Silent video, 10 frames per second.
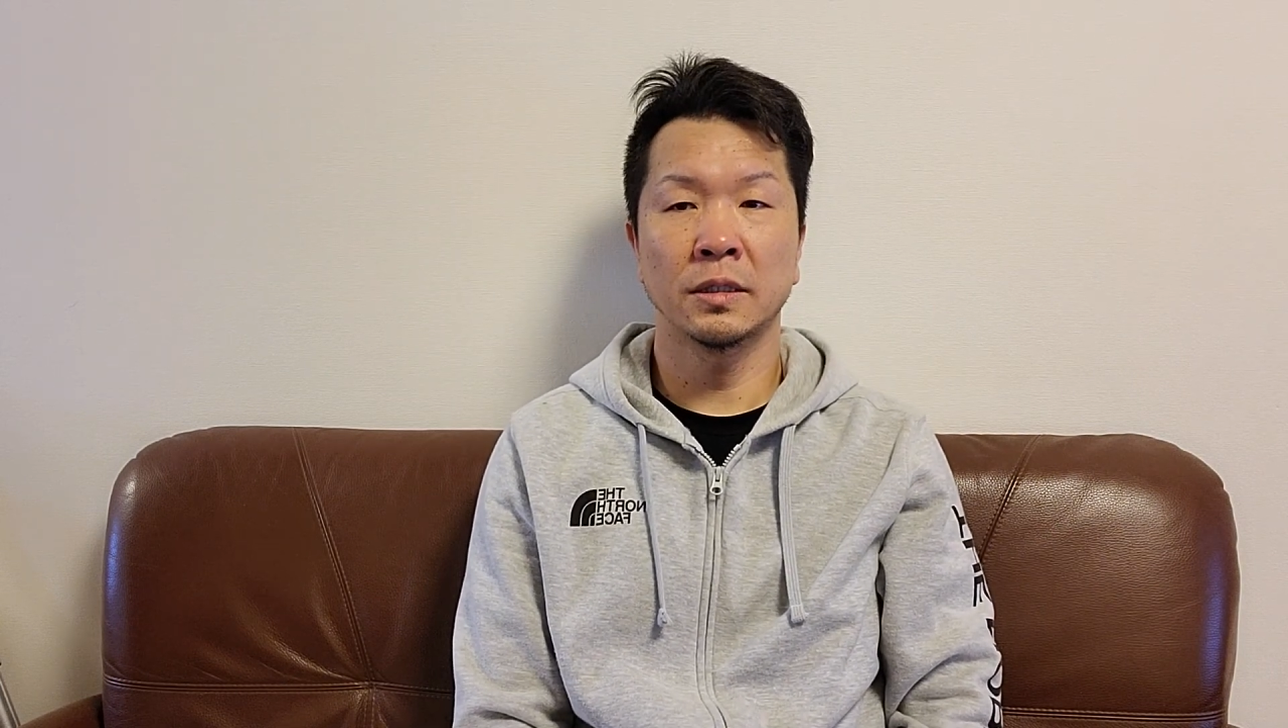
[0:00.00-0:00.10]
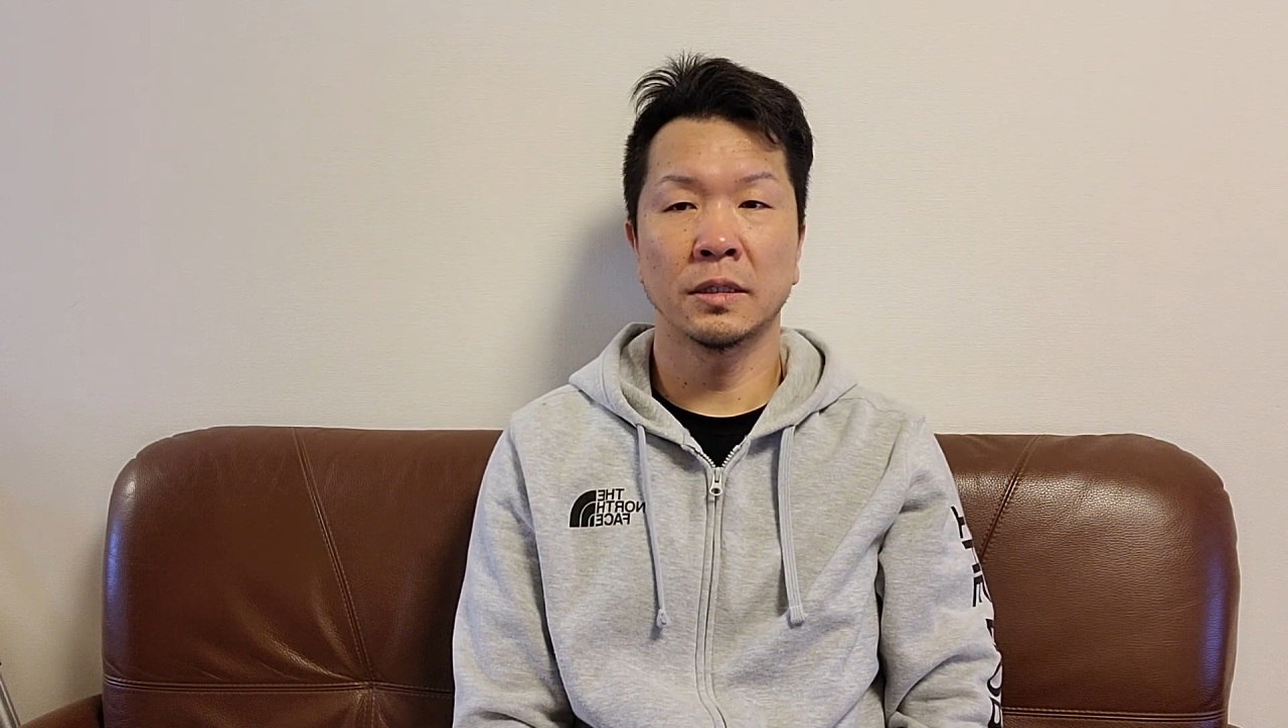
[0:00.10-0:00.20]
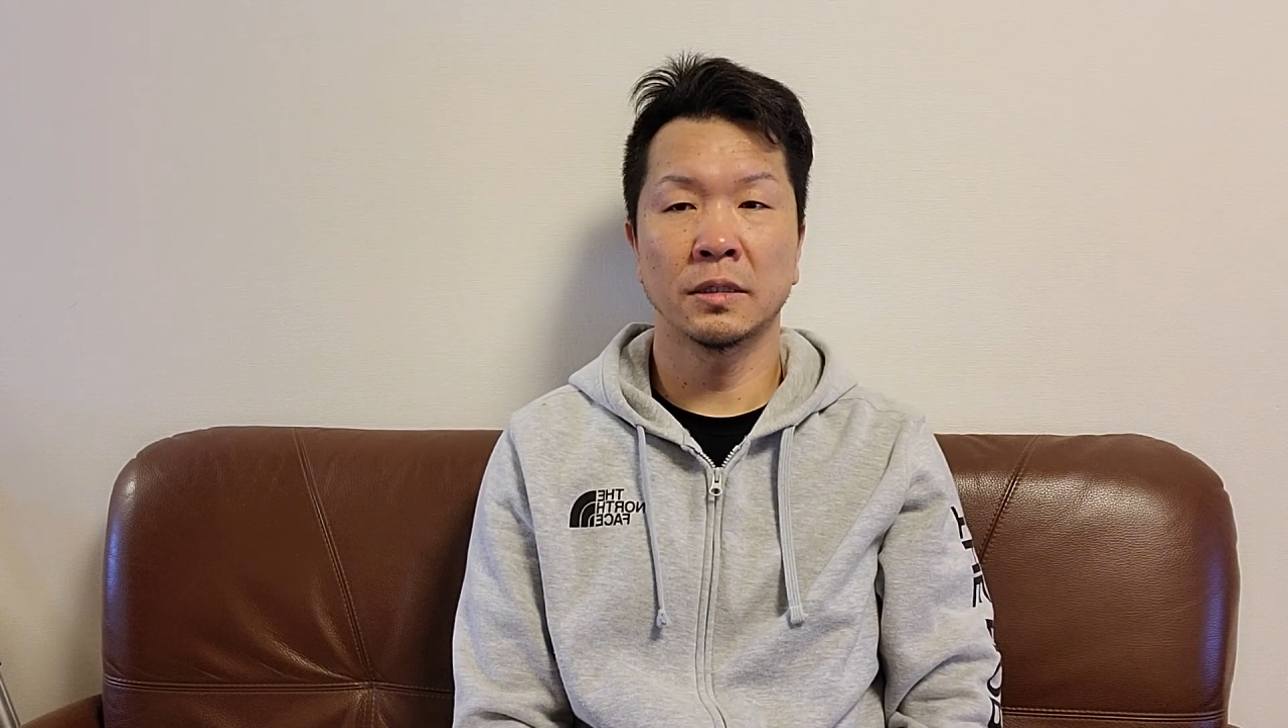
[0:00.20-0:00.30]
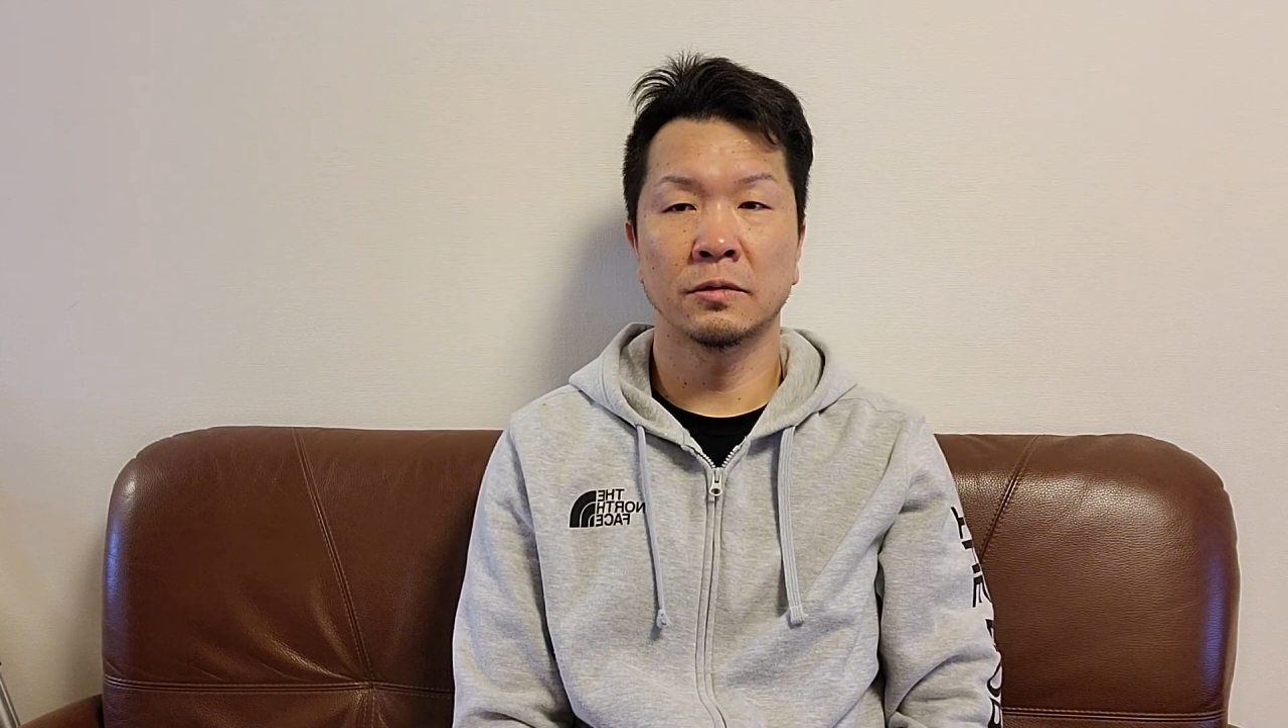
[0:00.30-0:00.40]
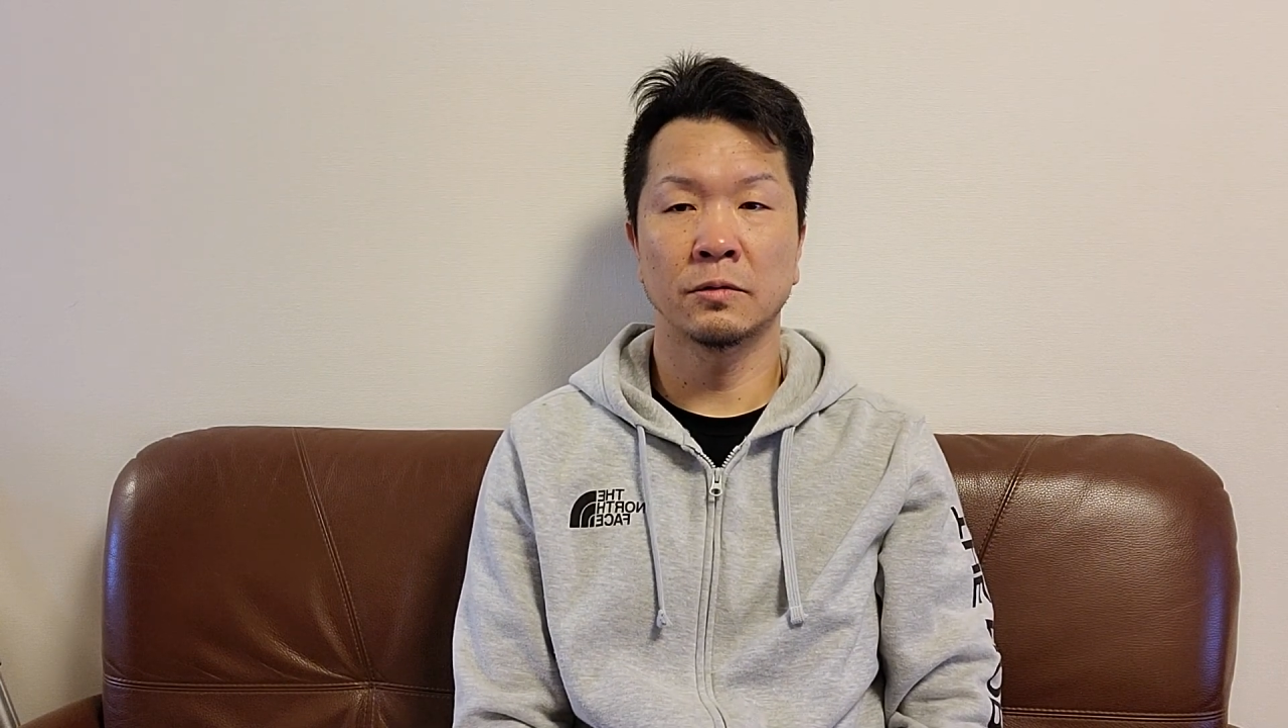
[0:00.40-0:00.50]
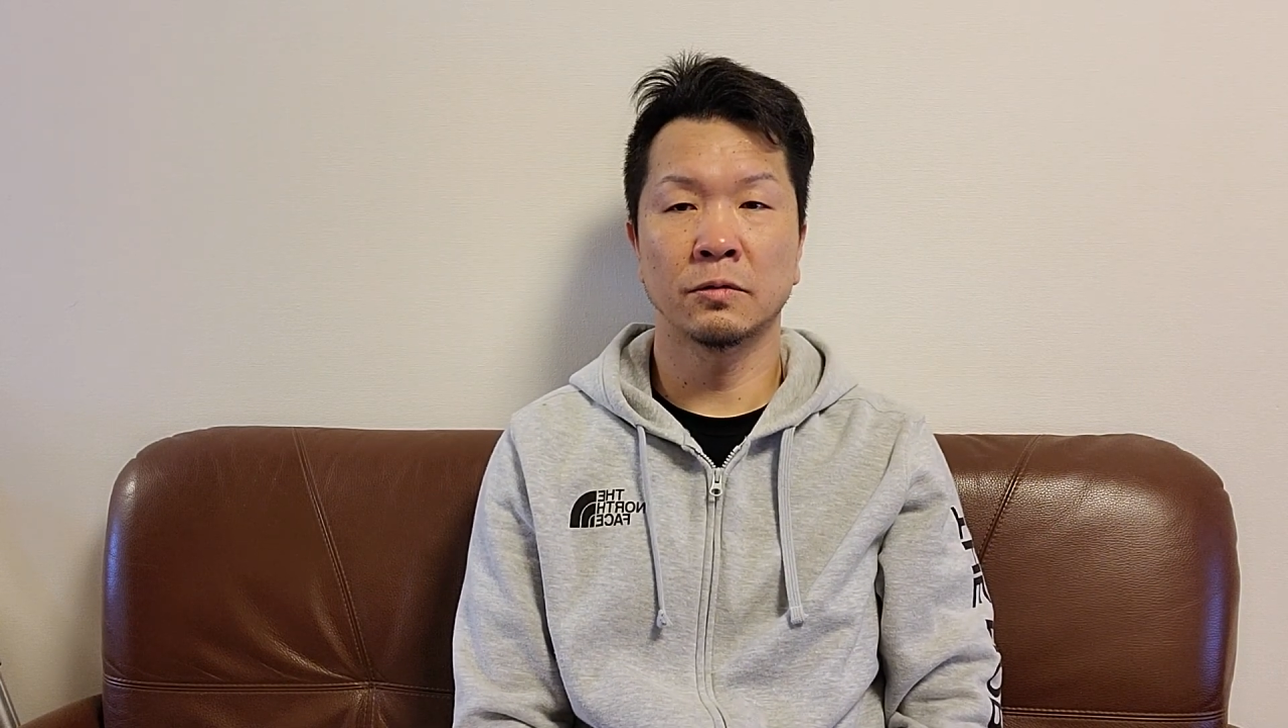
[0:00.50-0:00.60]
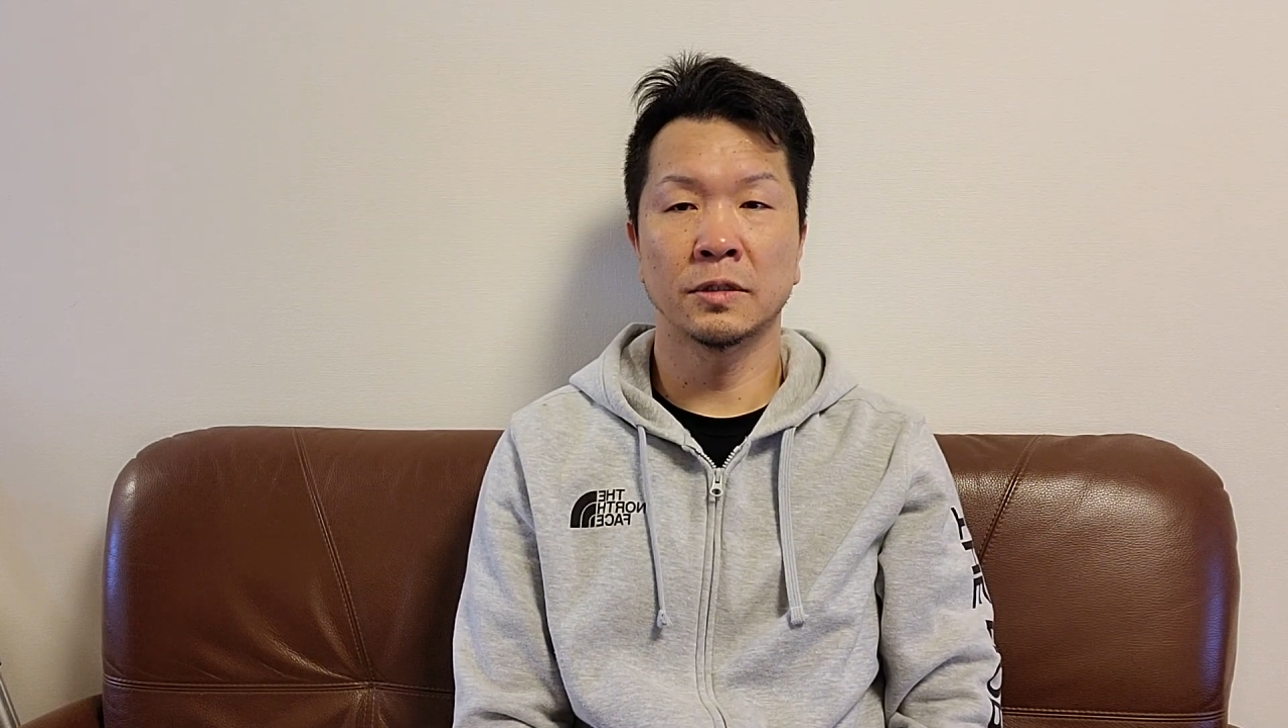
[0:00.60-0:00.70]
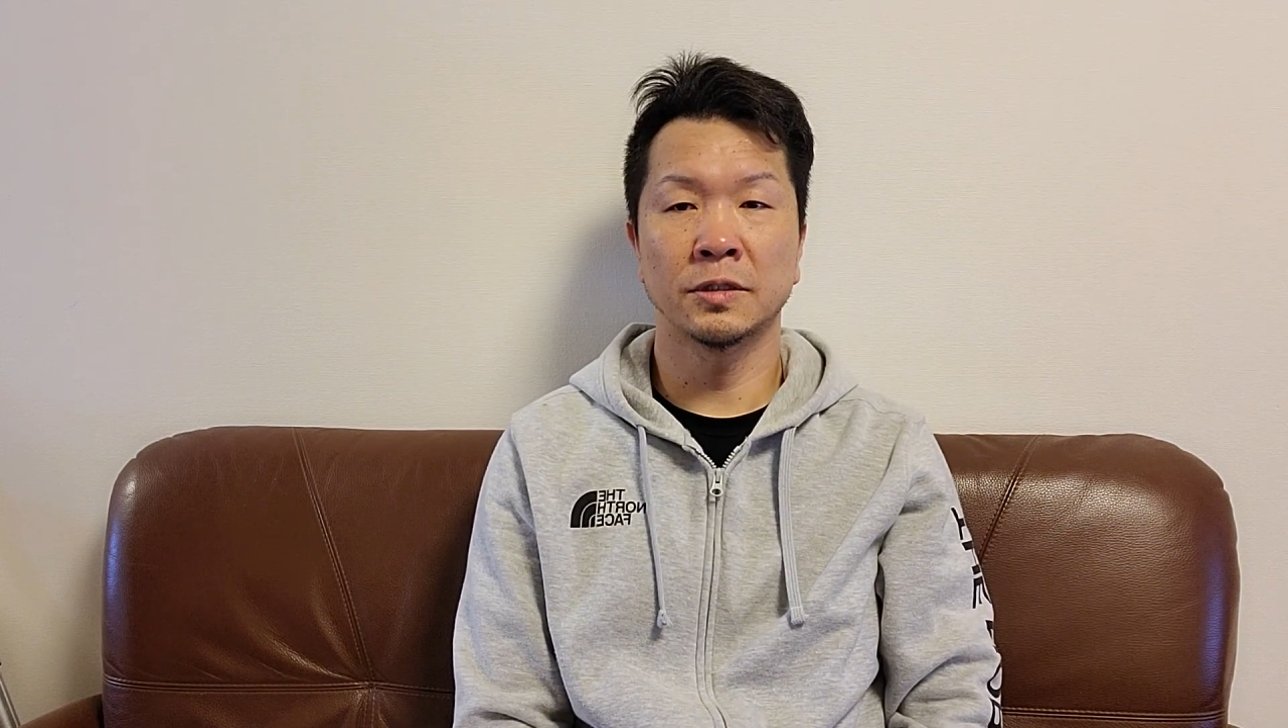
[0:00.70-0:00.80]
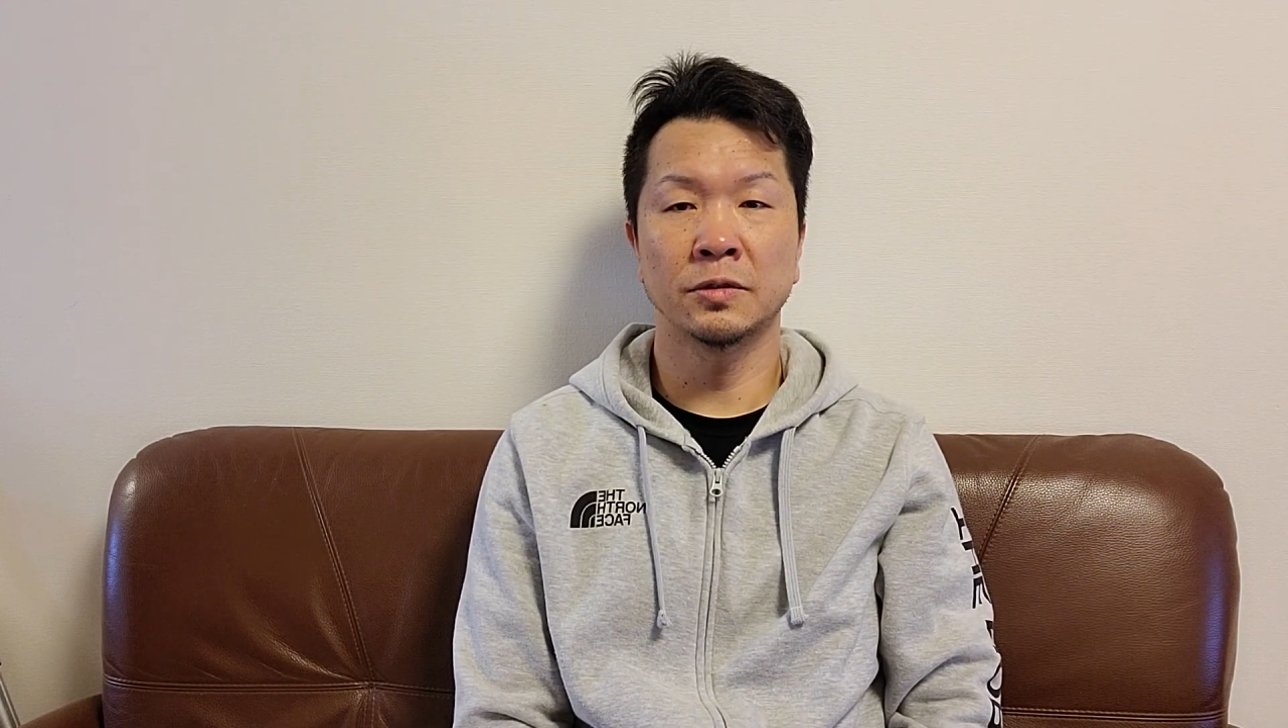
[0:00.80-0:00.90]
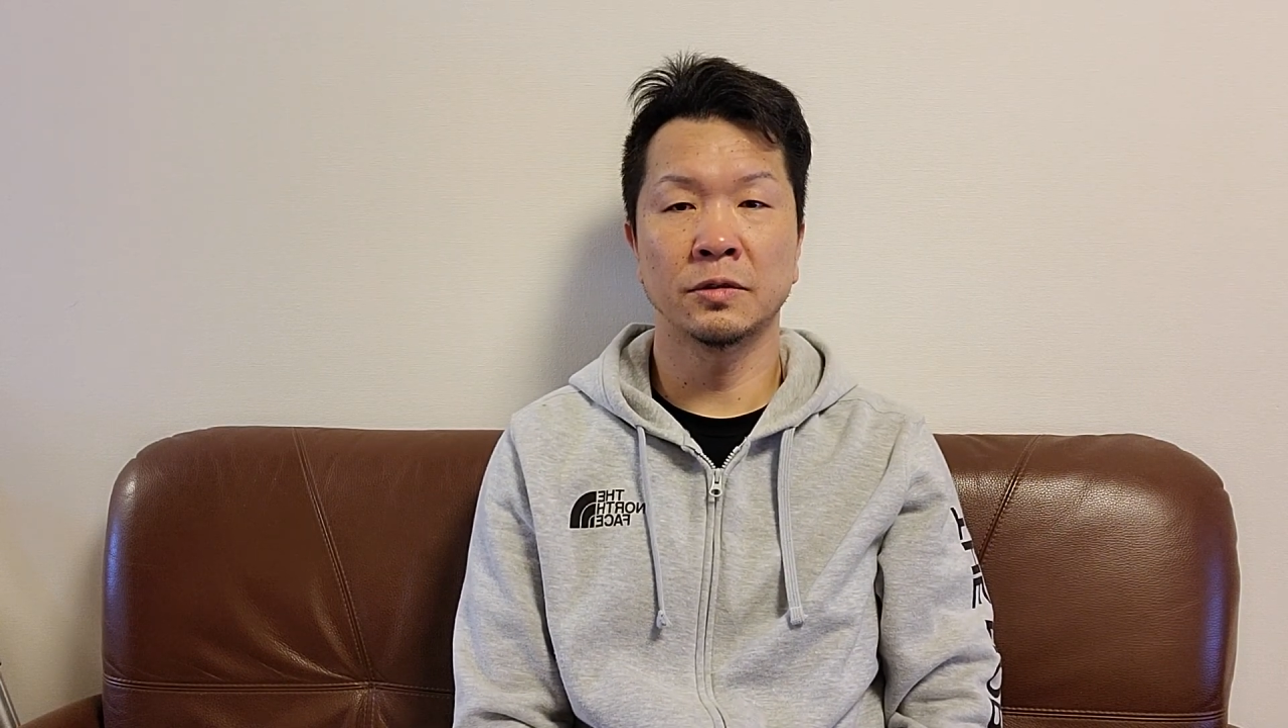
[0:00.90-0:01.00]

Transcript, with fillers: あの、午前